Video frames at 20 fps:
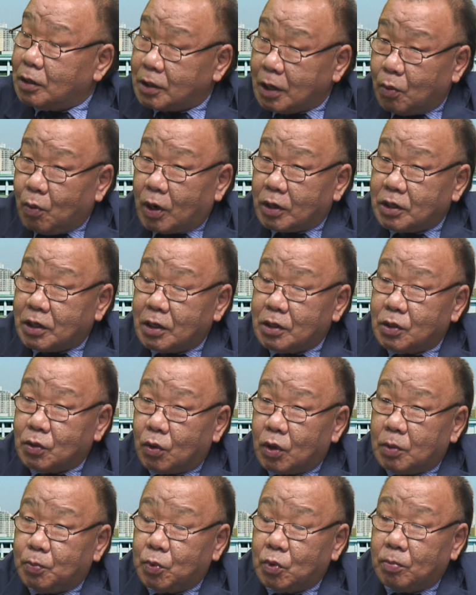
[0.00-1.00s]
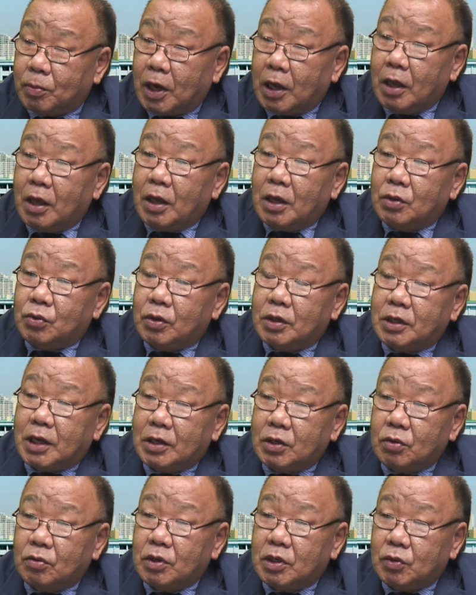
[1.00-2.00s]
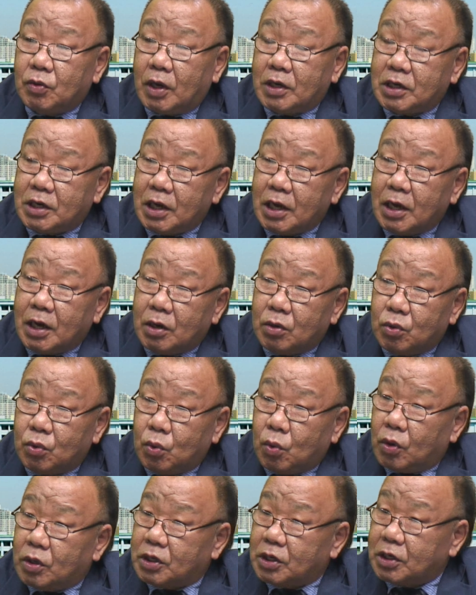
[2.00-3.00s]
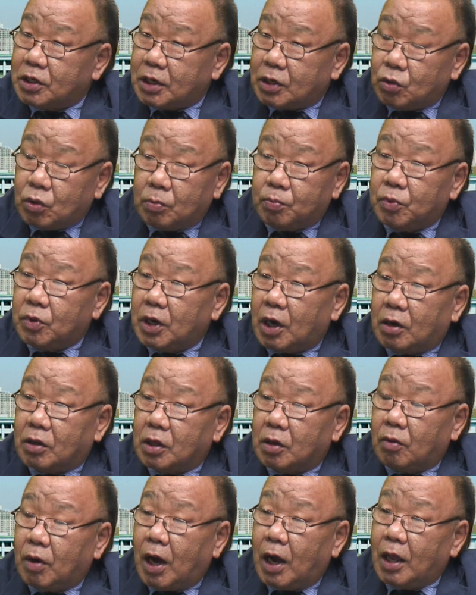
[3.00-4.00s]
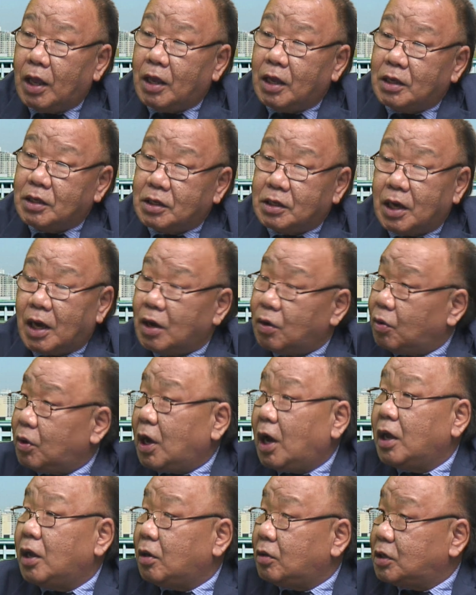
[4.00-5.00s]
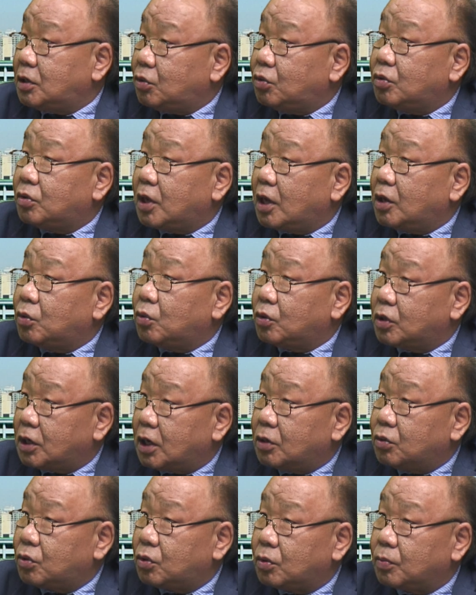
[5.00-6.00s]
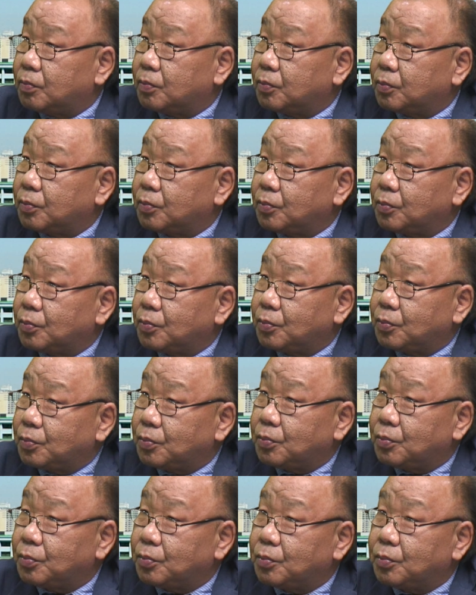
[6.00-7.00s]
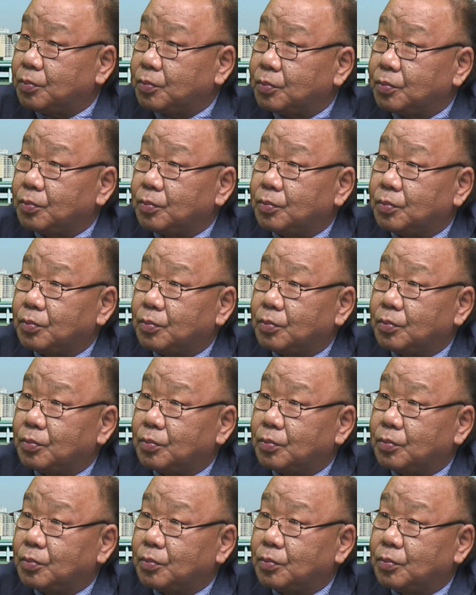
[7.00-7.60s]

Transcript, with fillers: 往前走一步嘛。所以在这种情况，这个如果是解决不了的话，这个还要继续再拖下去。对，而且文在寅他到了平壤，